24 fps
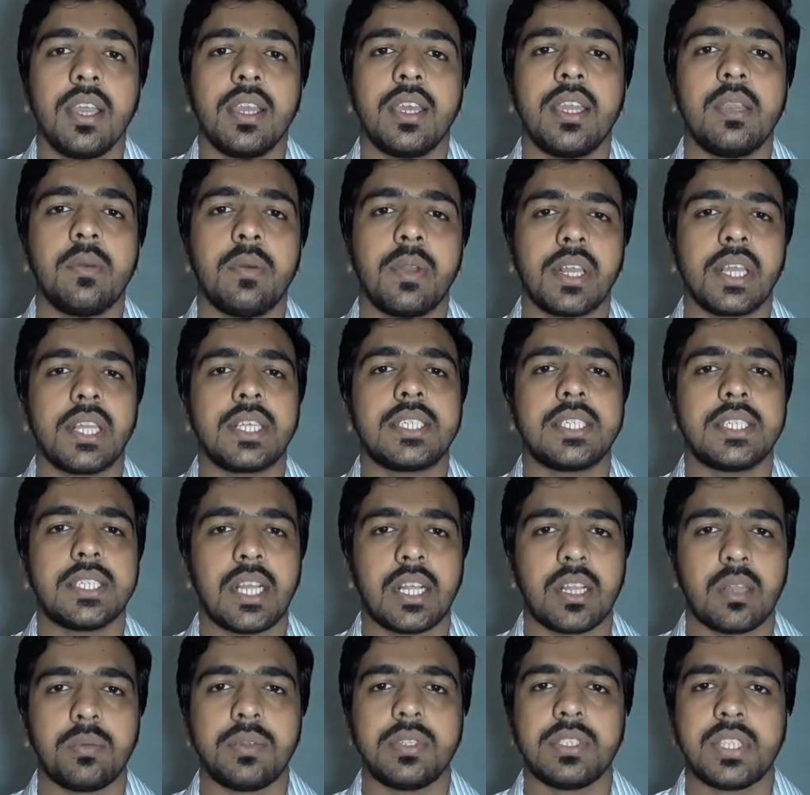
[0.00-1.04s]
यानी बल्कि इससे
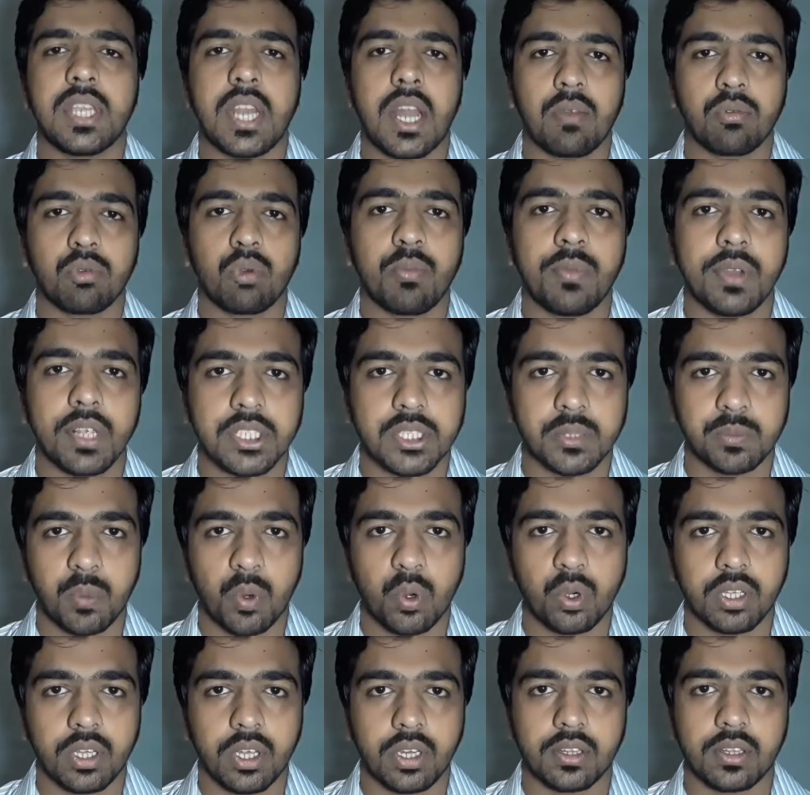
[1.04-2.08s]
ज़्यादा भी जितना आपको मोबाइल
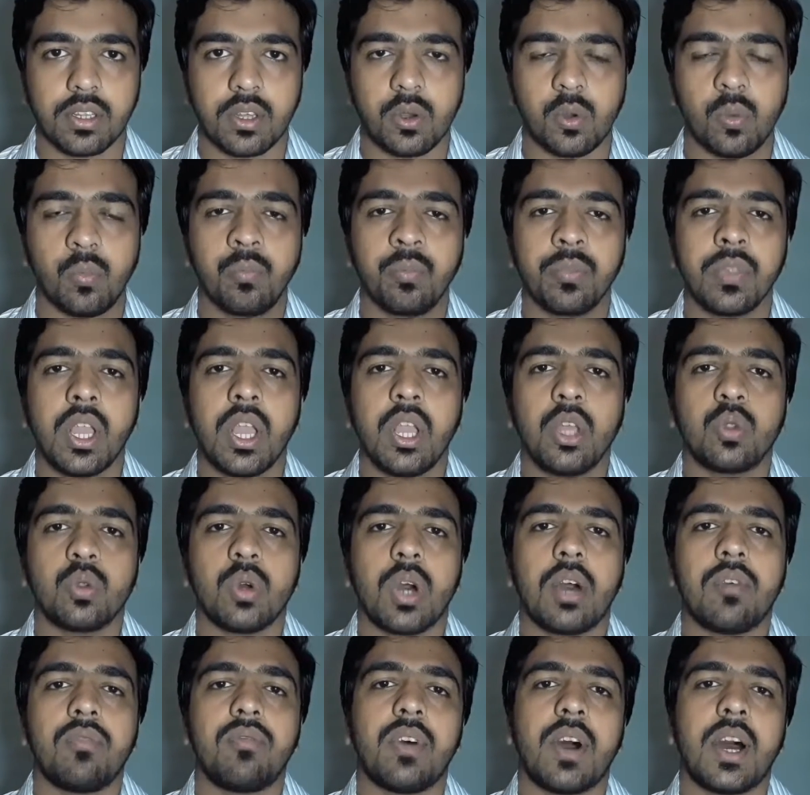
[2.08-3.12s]
सपोर्ट करता हो तो
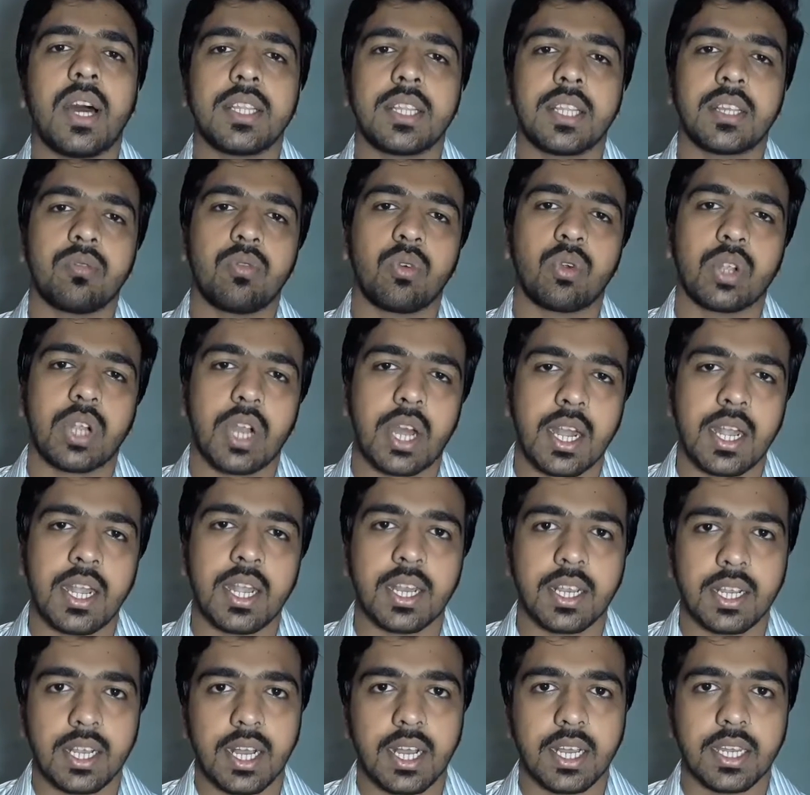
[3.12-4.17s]
आप वहाँ तक वो कार्ड
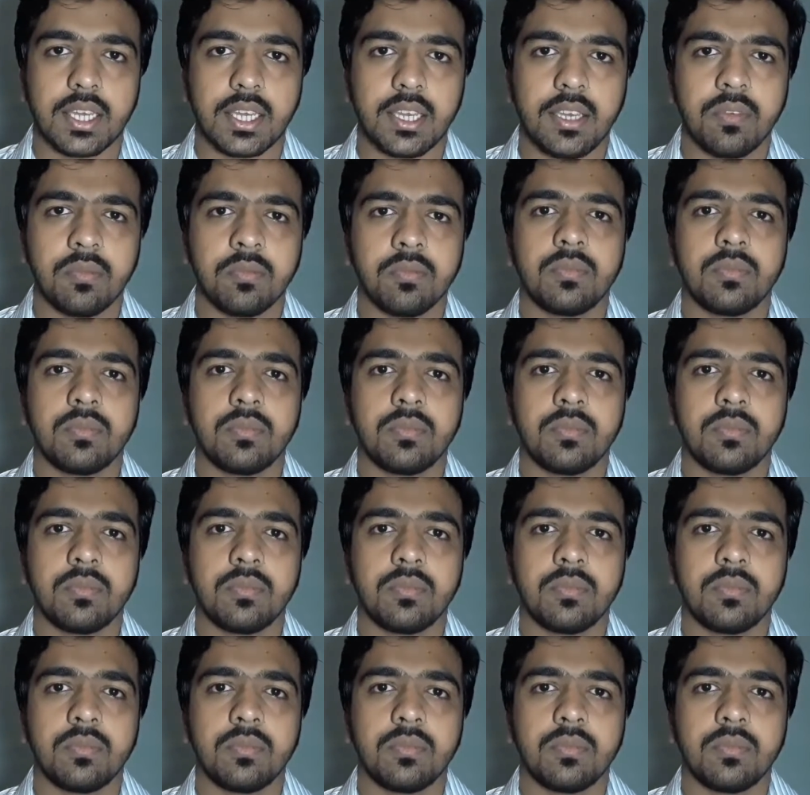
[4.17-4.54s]
लगा के